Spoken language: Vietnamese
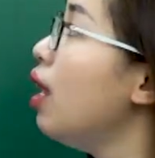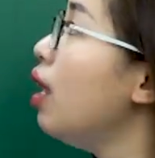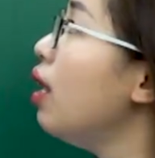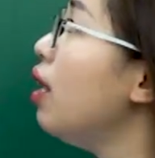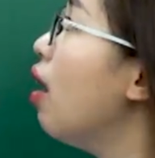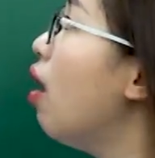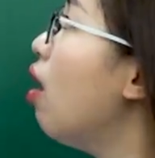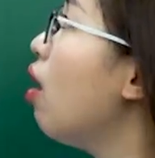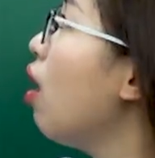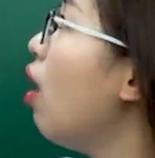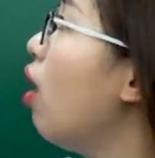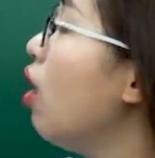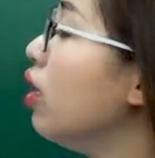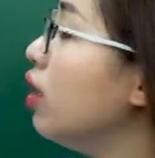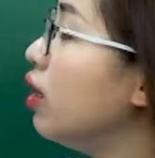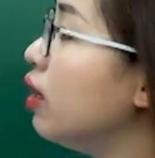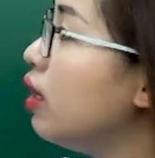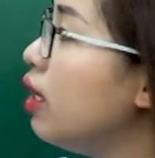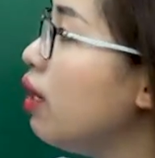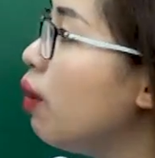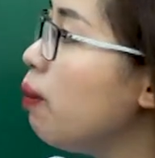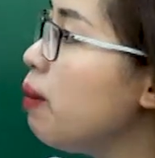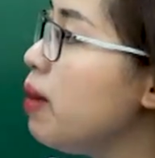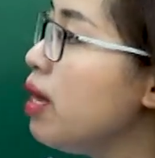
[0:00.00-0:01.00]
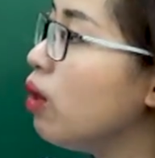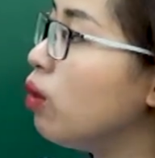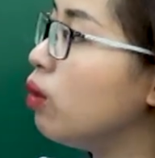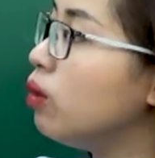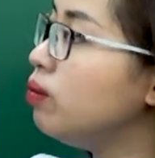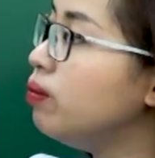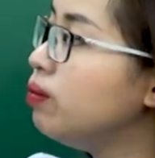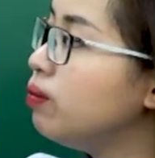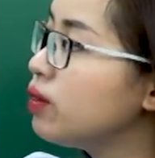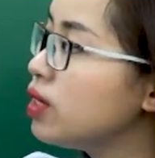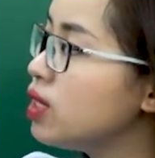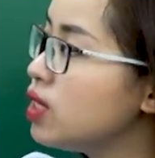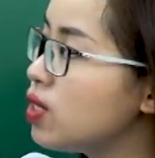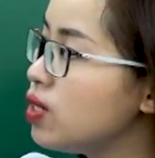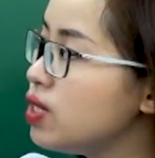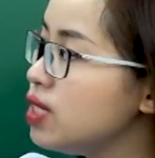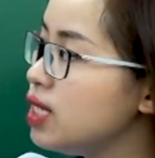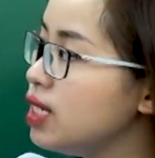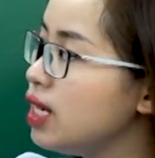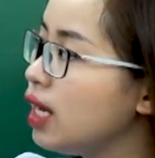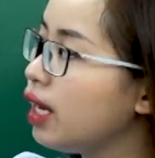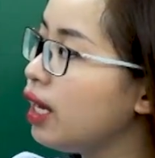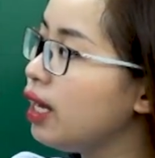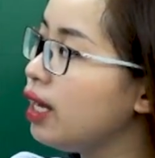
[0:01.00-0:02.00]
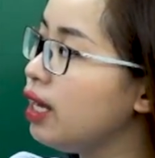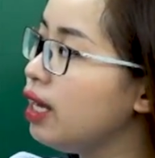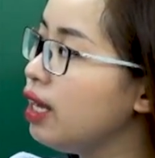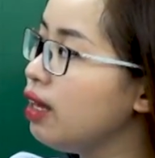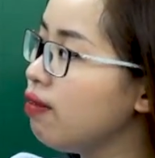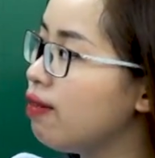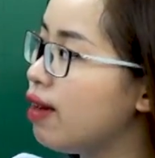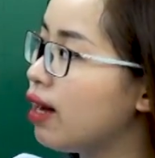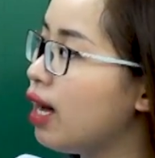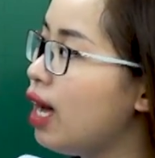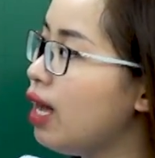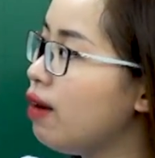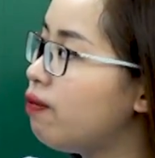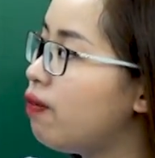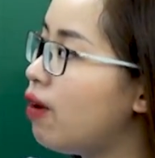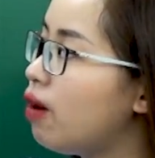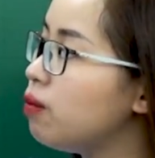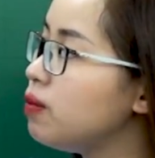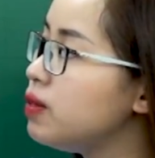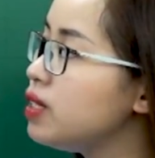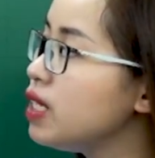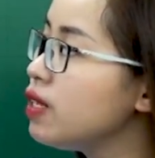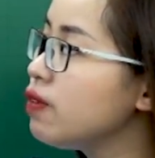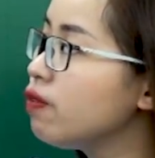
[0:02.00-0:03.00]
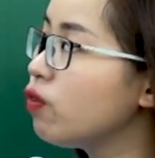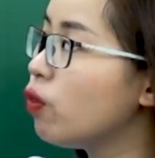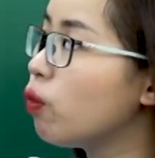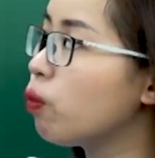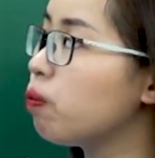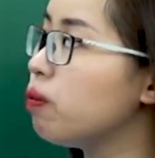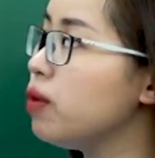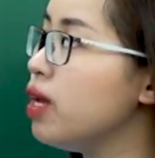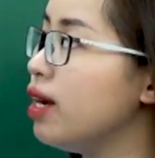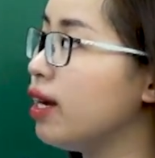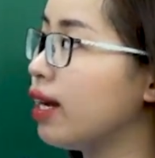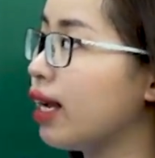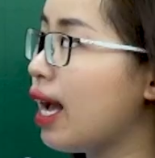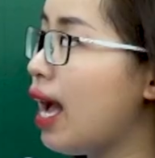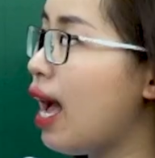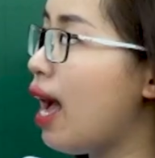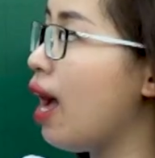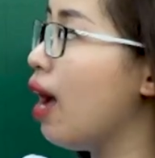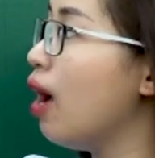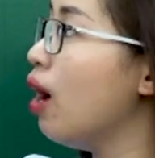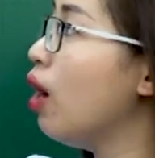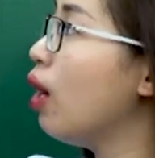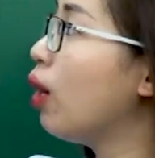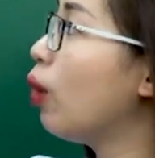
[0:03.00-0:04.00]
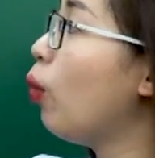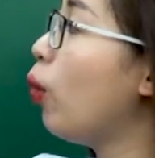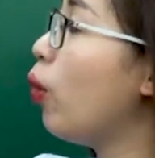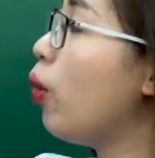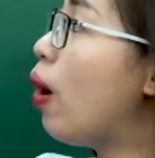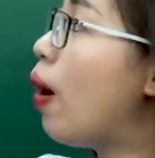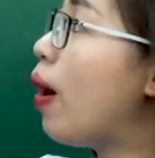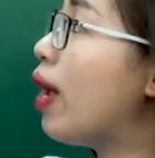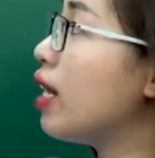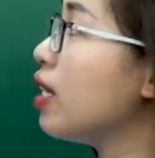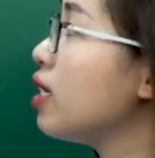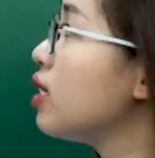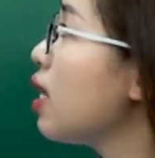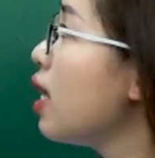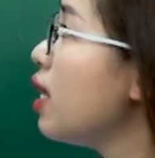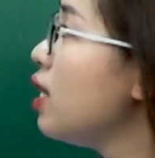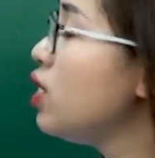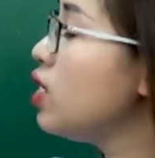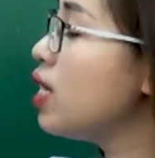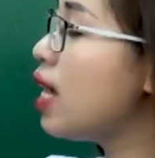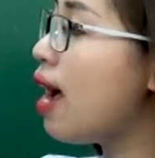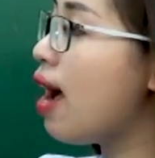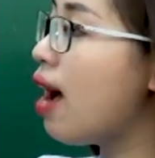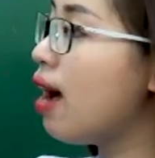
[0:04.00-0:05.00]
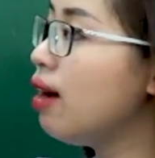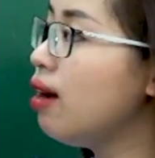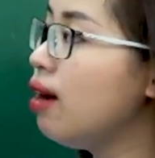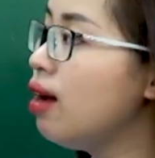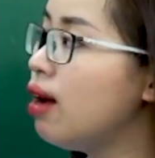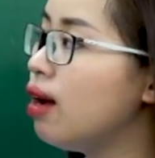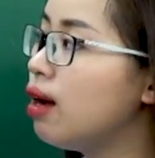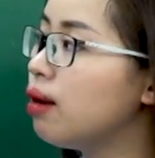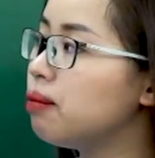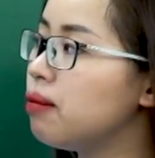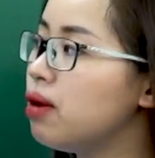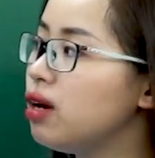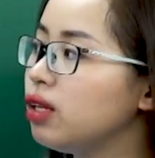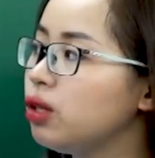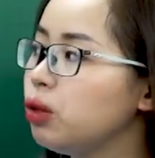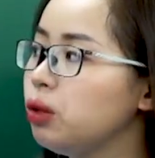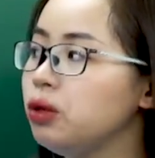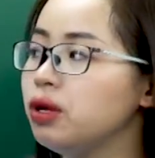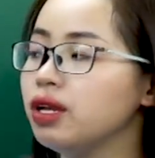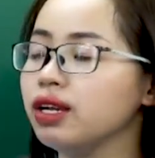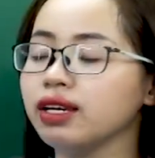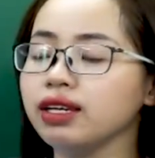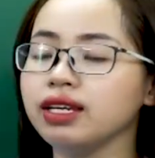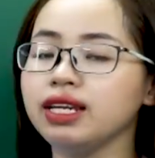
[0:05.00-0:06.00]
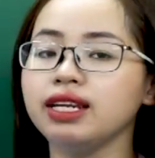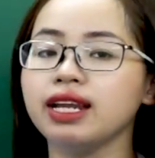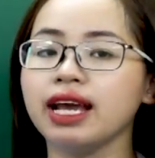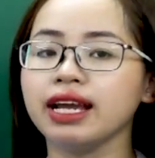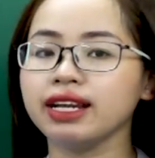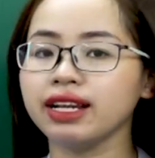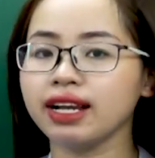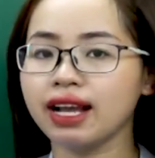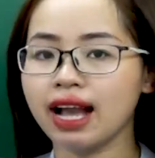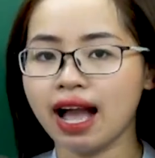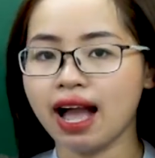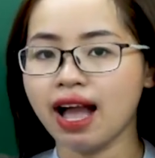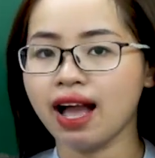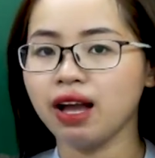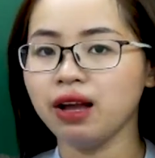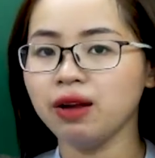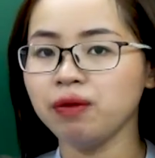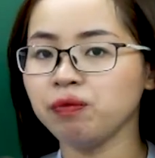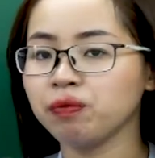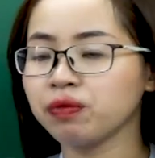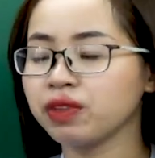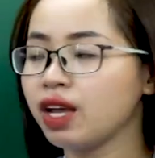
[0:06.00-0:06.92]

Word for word: Nó còn tiêu biểu cho chí khí và khát vọng chinh phục biển cả của đoàn trai tráng bơi thuyền đi đánh cá.